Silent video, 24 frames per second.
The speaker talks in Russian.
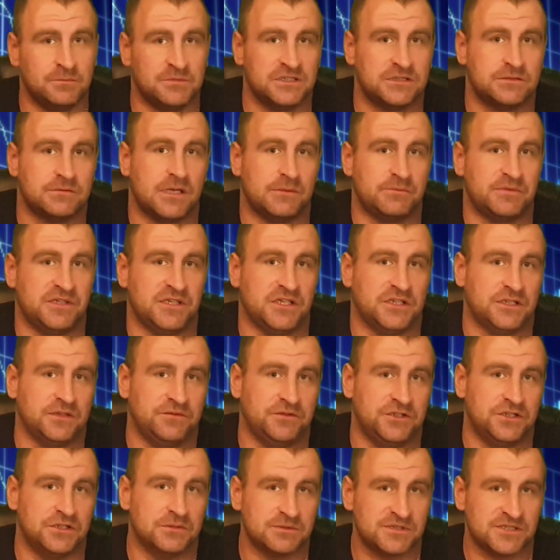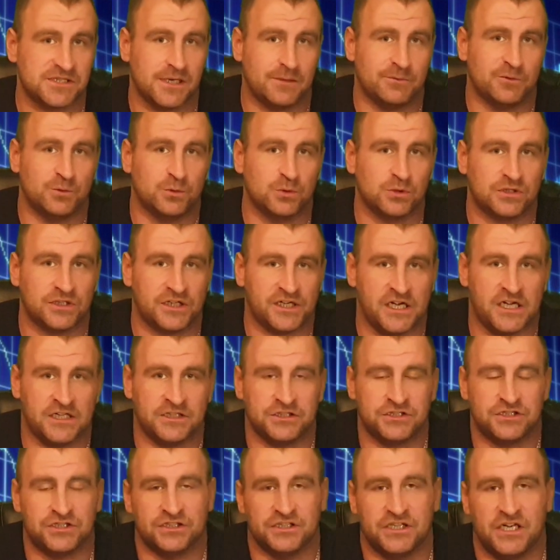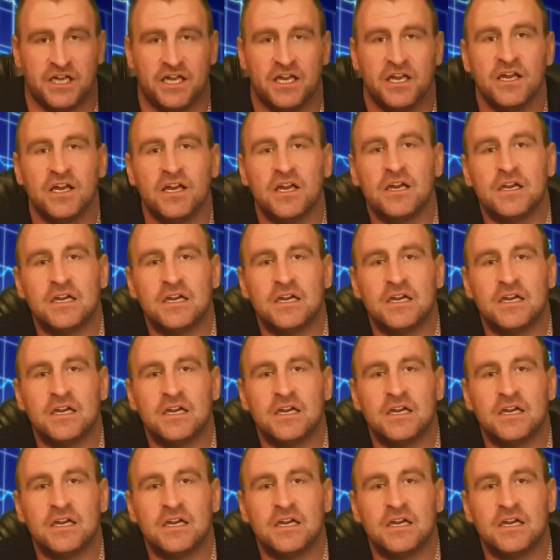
Мы с вами это видим с самого утра, начиная